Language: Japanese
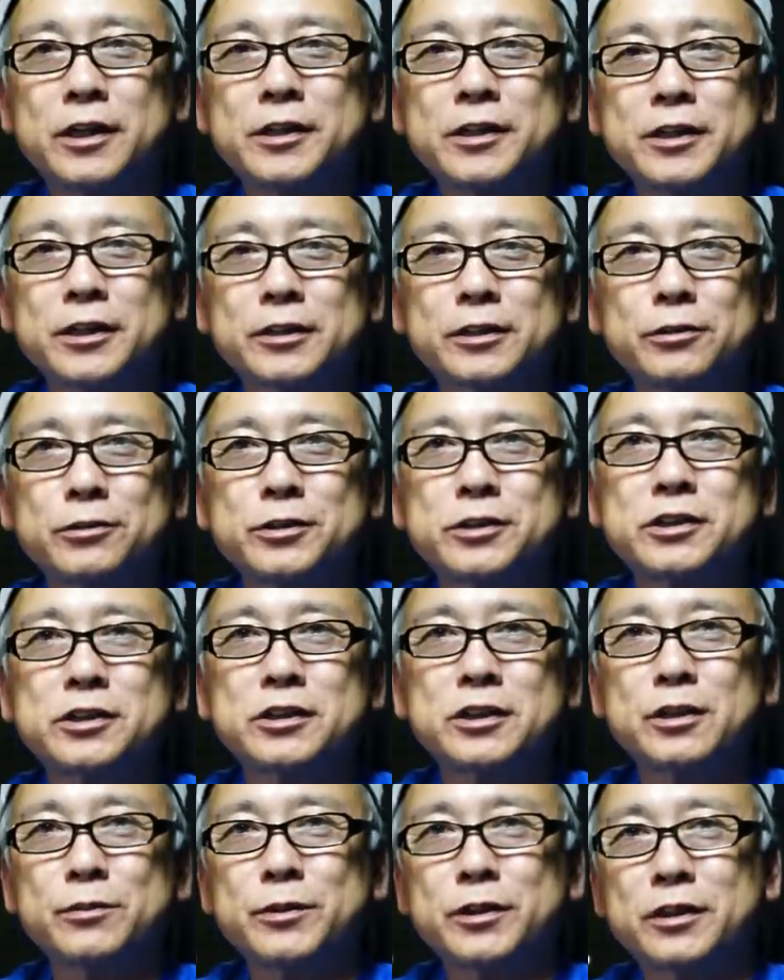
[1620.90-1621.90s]
方を調
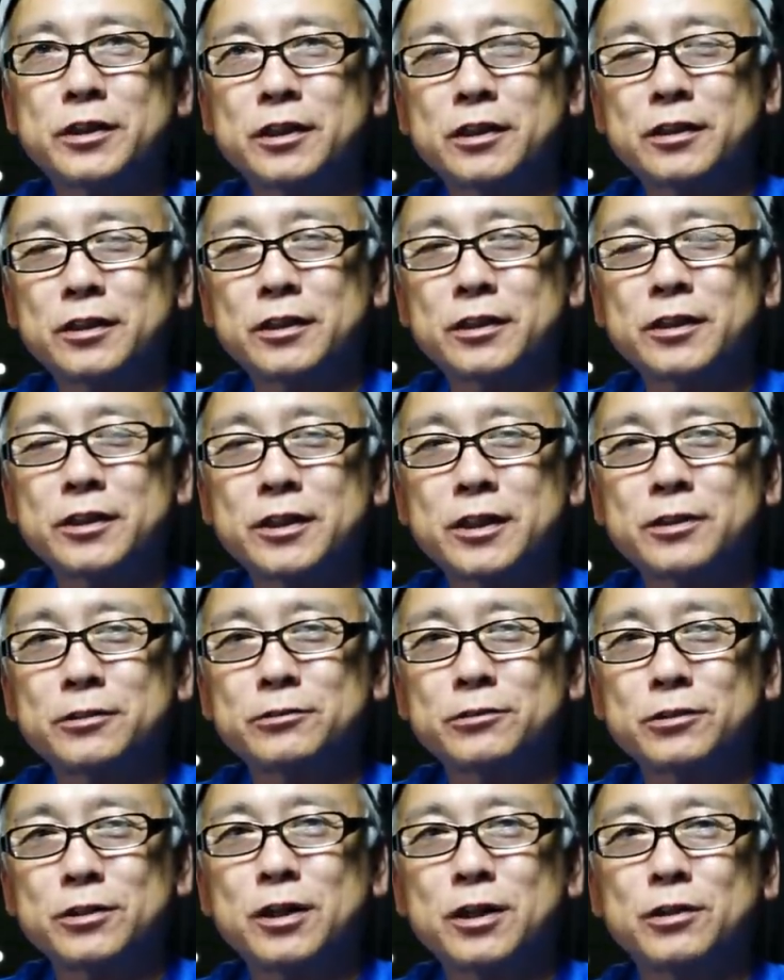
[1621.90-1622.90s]
べてからや
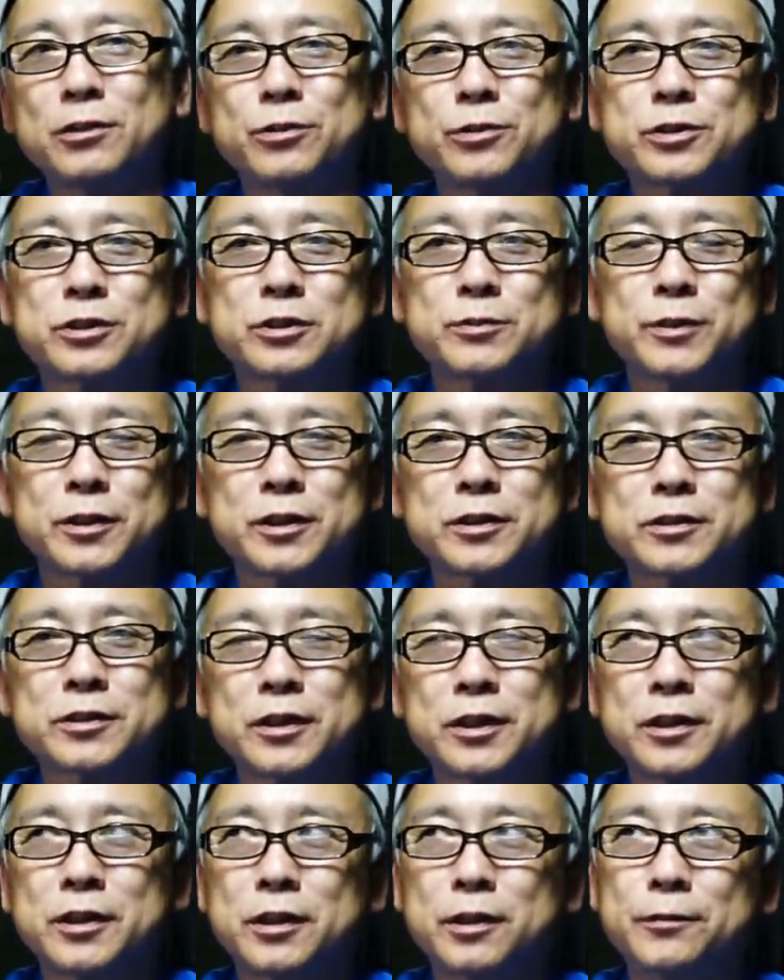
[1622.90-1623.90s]
るのがおすすめで
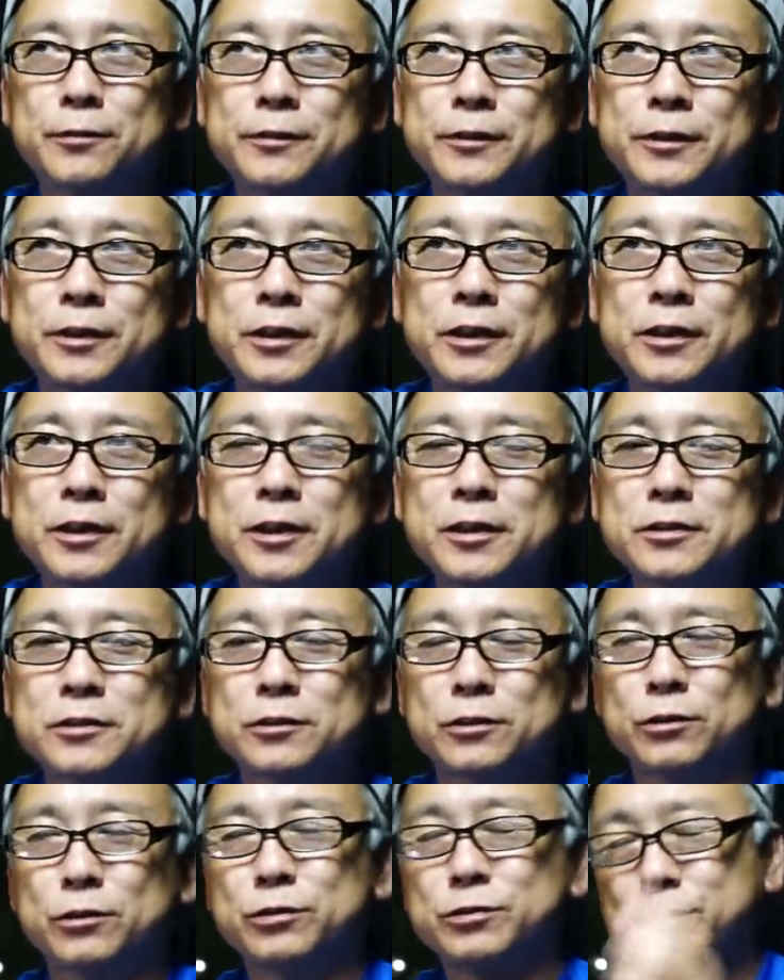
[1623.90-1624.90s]
す。え FD
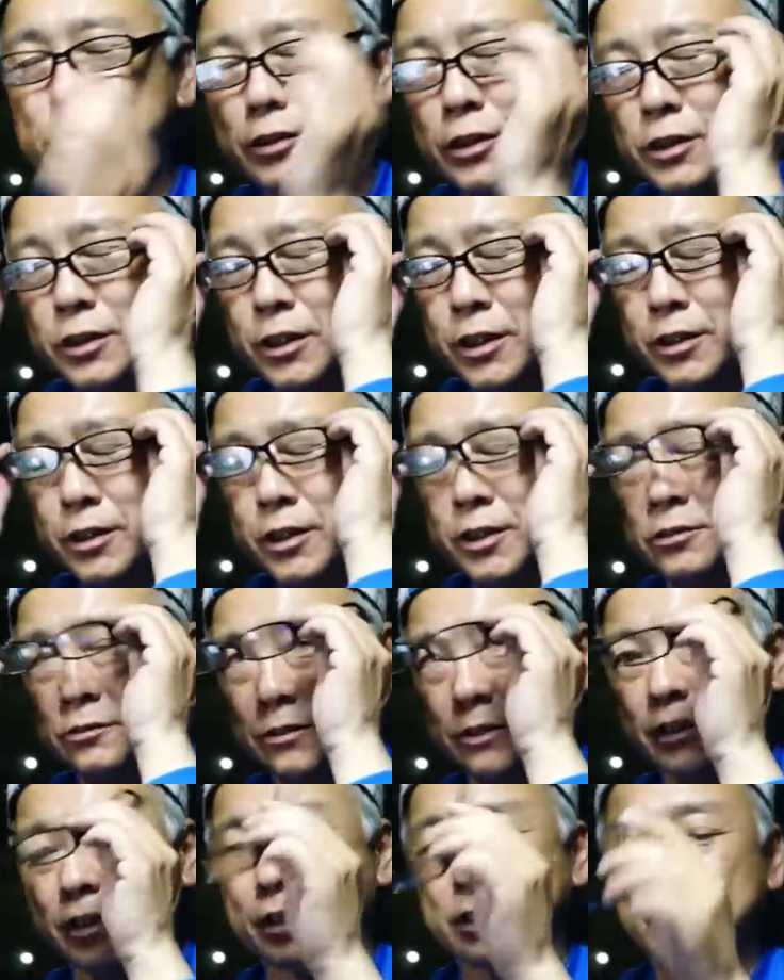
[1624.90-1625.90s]
レンズの古いね、レンズ
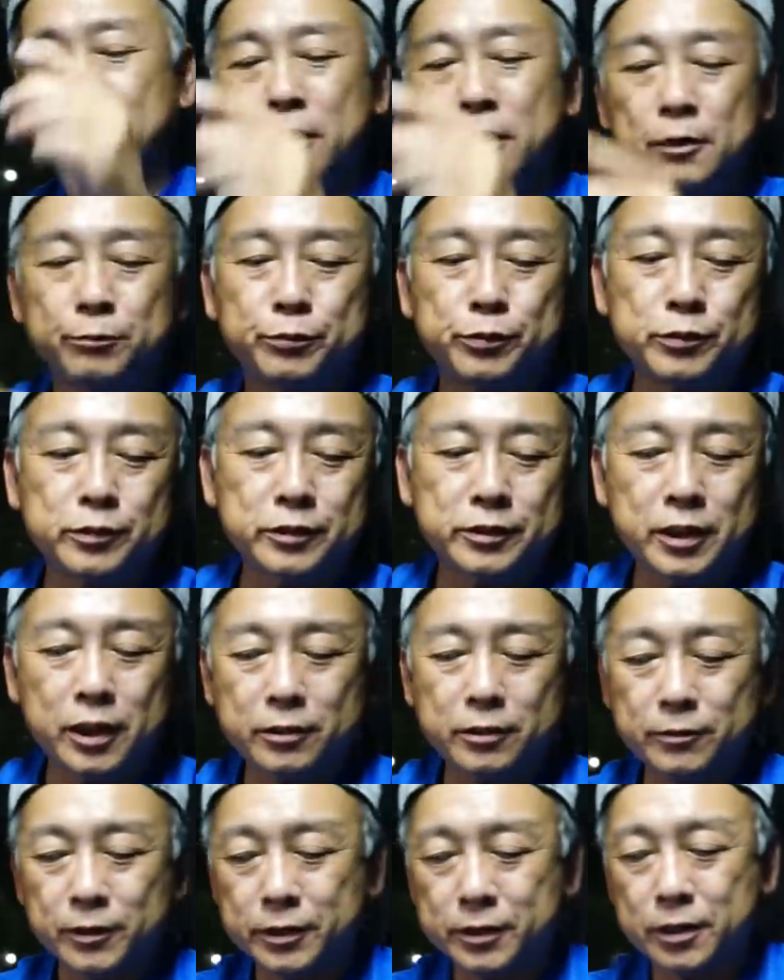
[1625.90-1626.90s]
はね、分
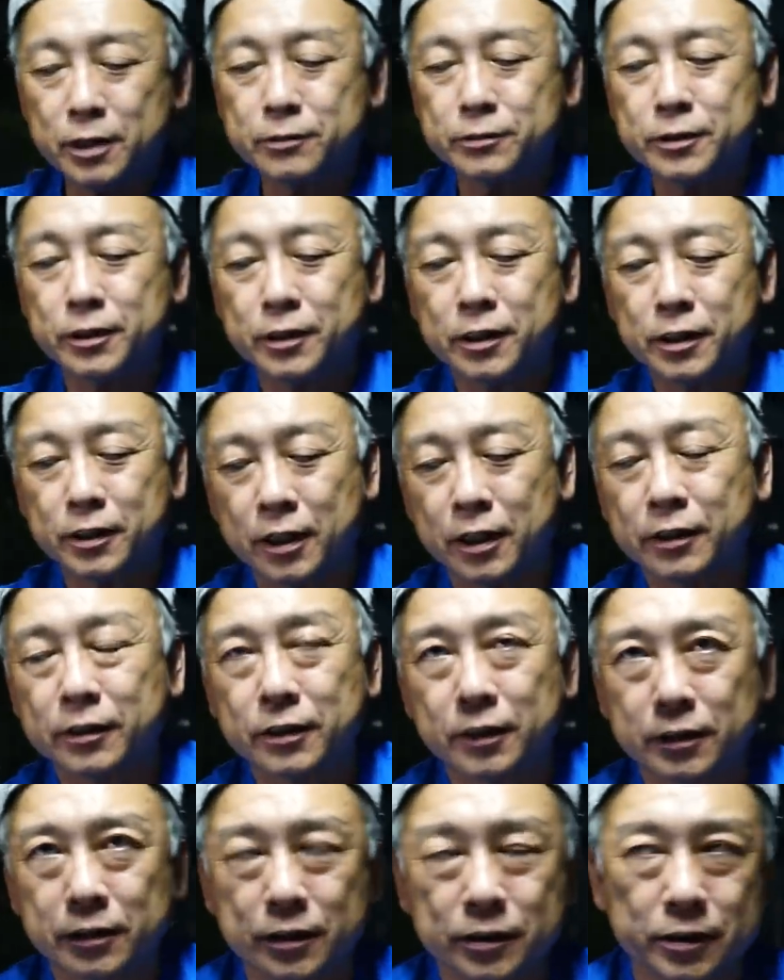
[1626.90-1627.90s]
解は比較的簡
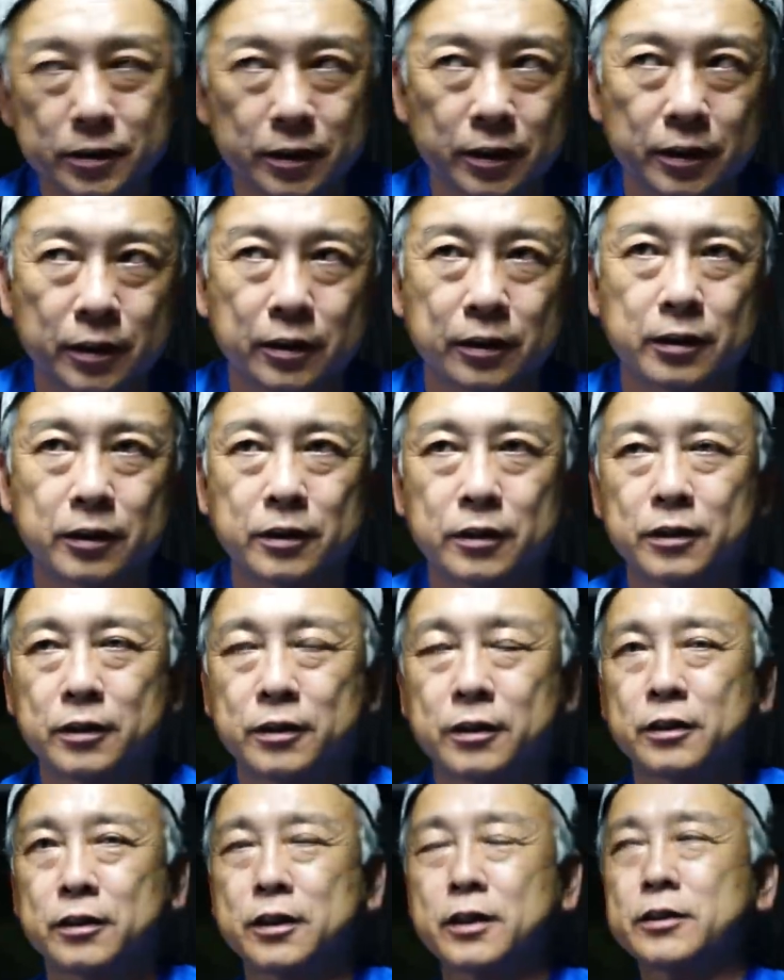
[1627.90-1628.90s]
単です。
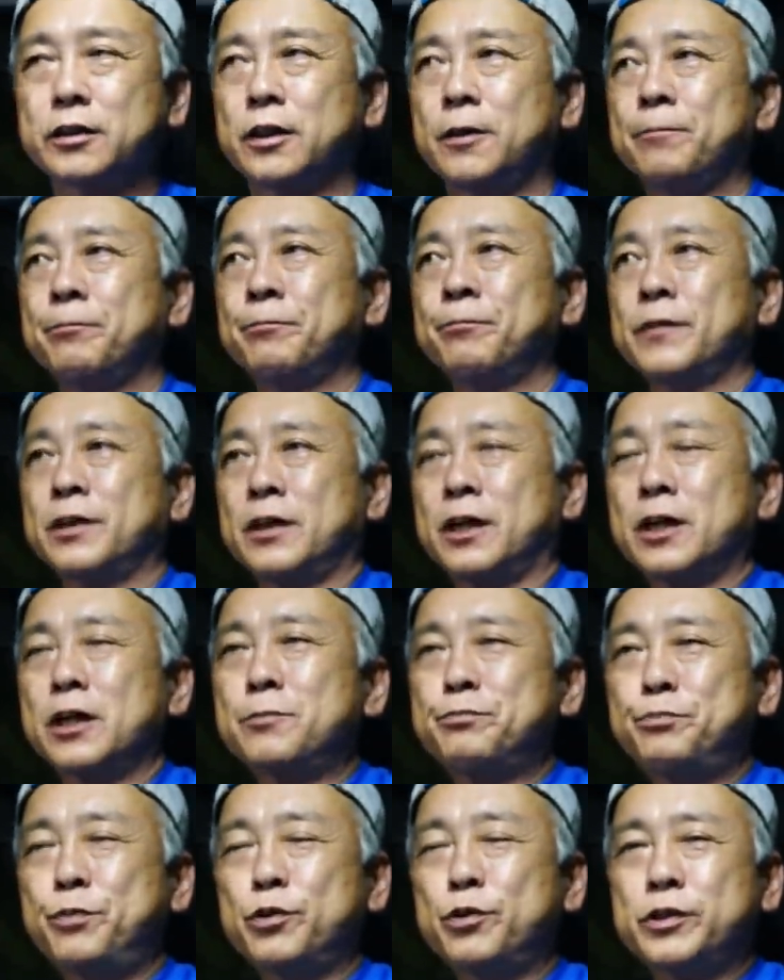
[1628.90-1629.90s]
えただ、
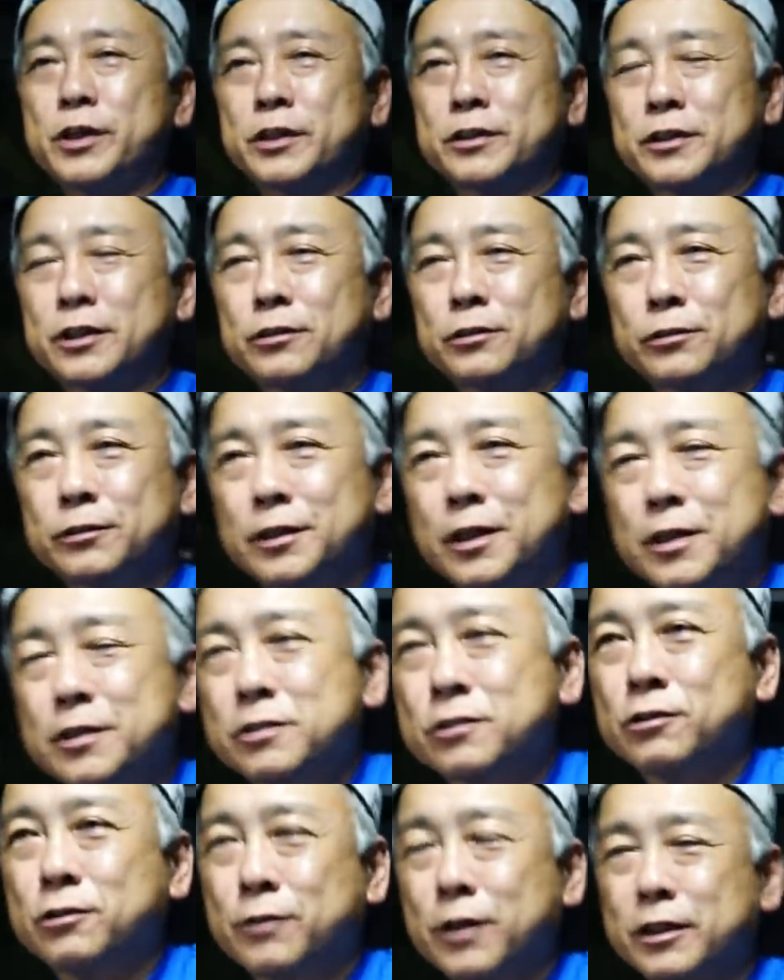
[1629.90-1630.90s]
荒っぽくやってると
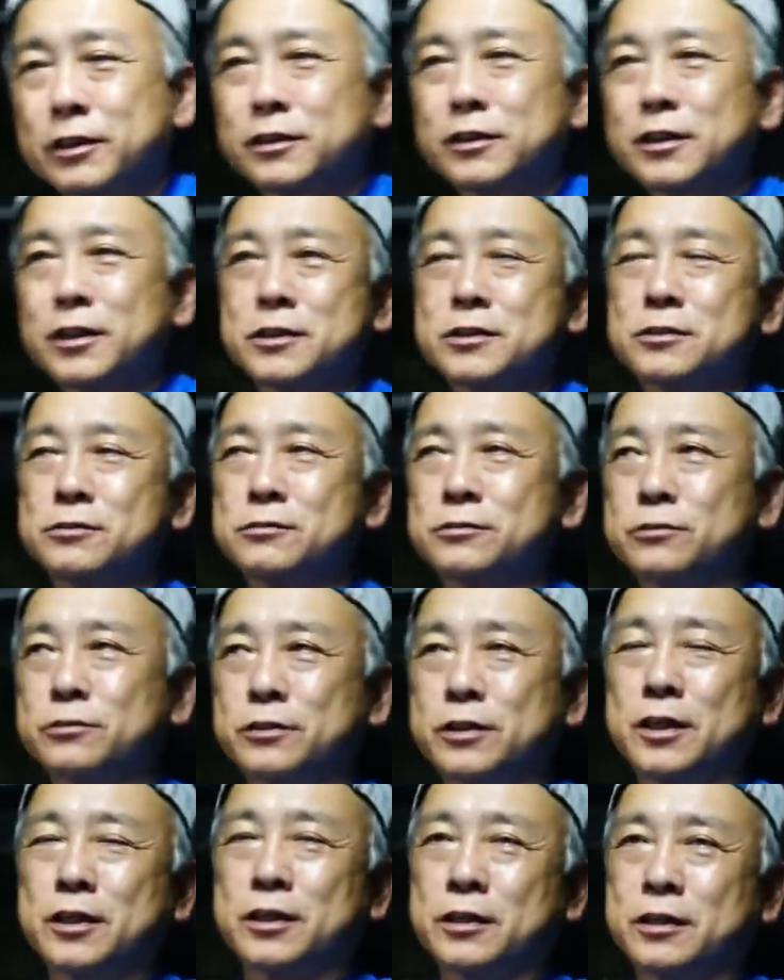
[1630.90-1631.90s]
レンズを割ったりする
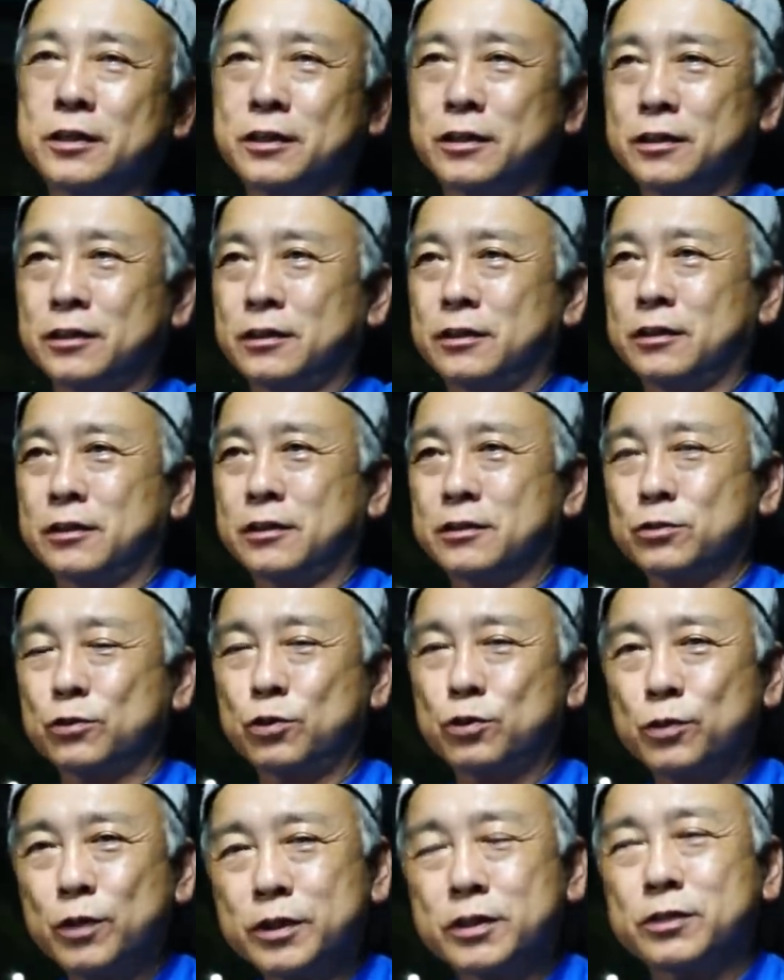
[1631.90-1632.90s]
ので、えー、そ
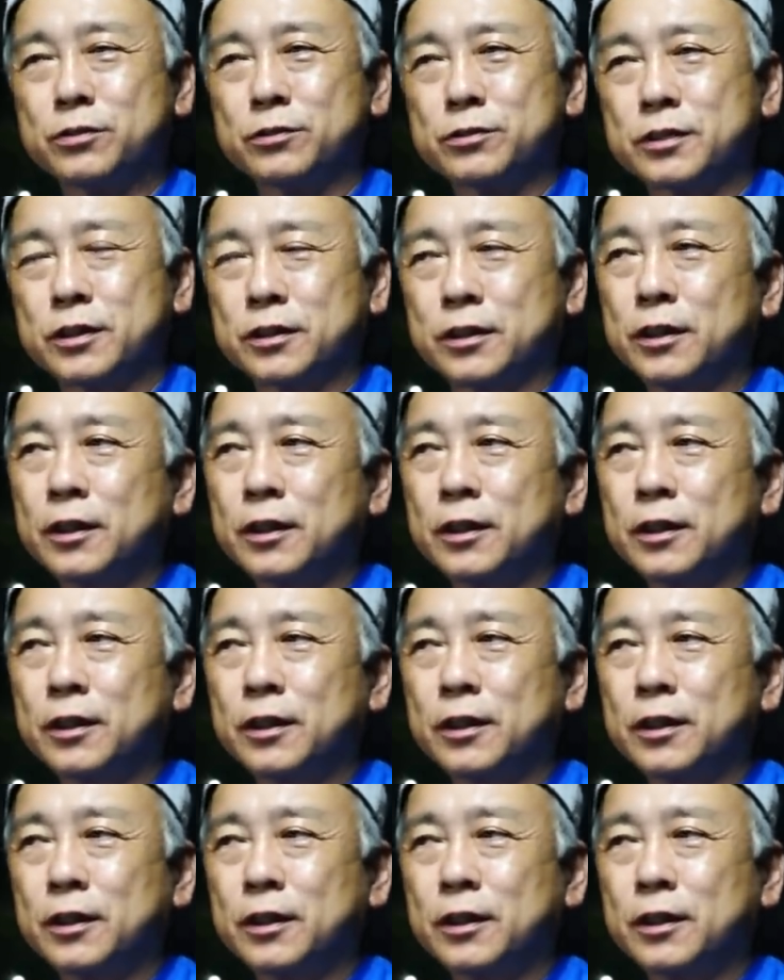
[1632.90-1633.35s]
こは気をつけて。